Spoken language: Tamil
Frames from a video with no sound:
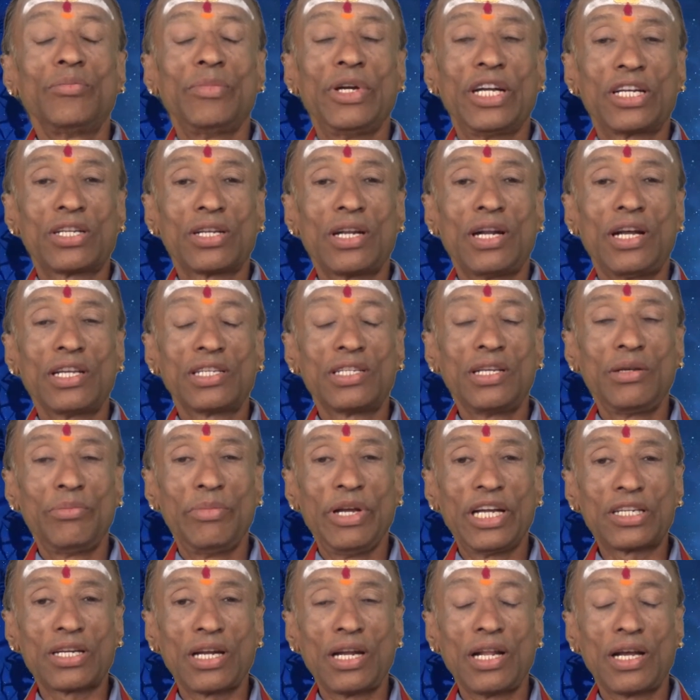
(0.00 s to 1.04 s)
மேஷராசி
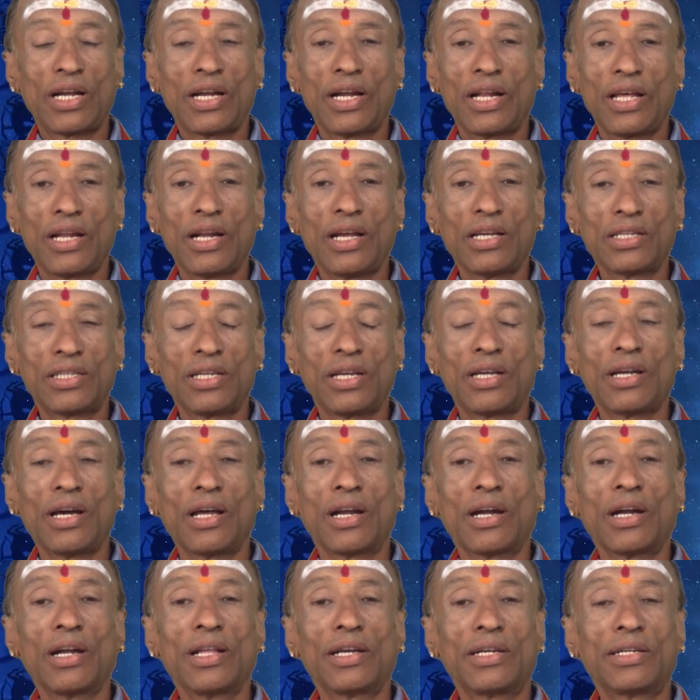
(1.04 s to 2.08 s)
மேஷலக்கண
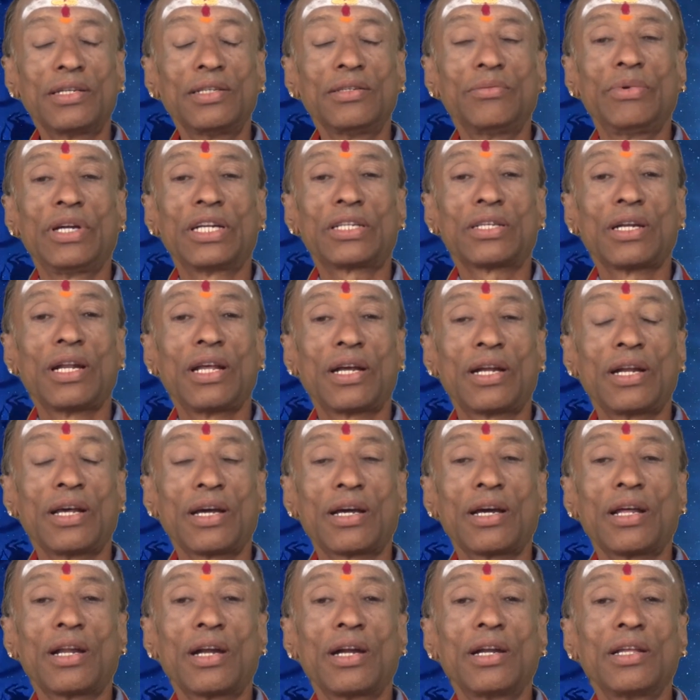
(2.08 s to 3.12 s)
ராசிக்காரர்களுக்கு
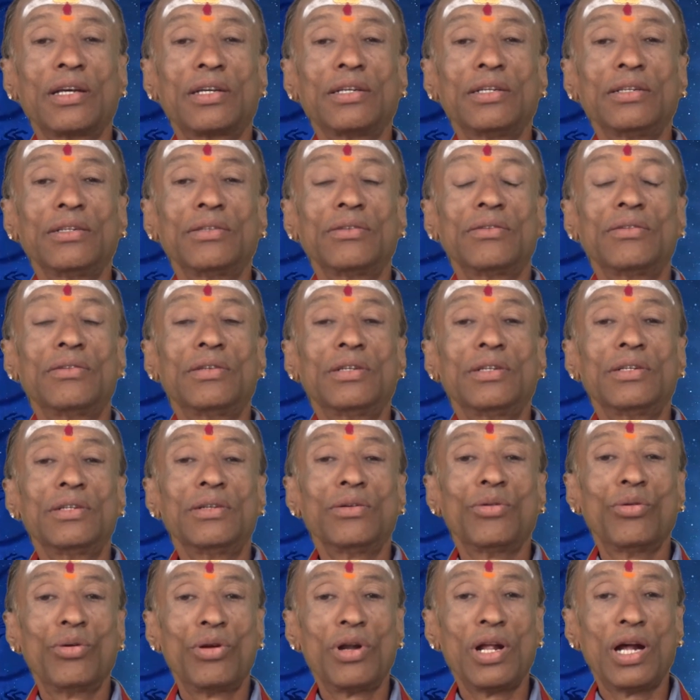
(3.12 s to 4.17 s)
மேஷலக்கணக்காரர்களுக்கு
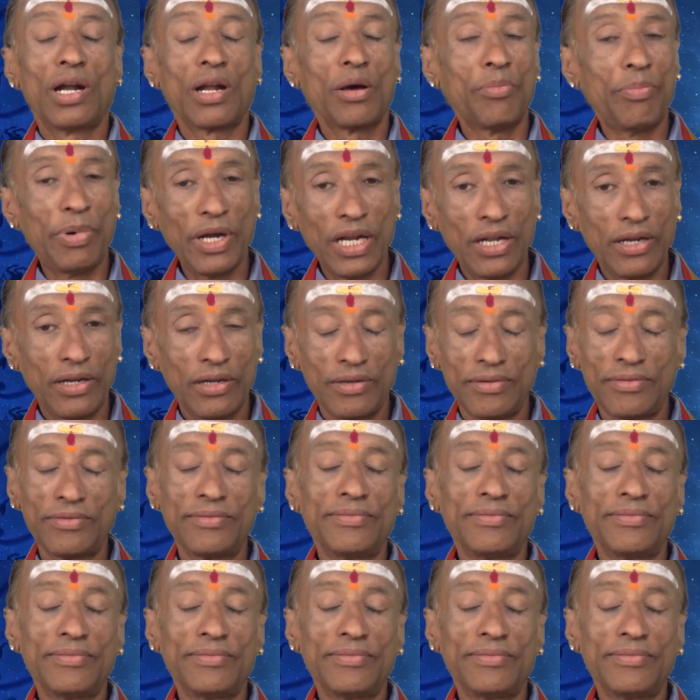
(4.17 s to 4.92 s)
உண்டான பலன்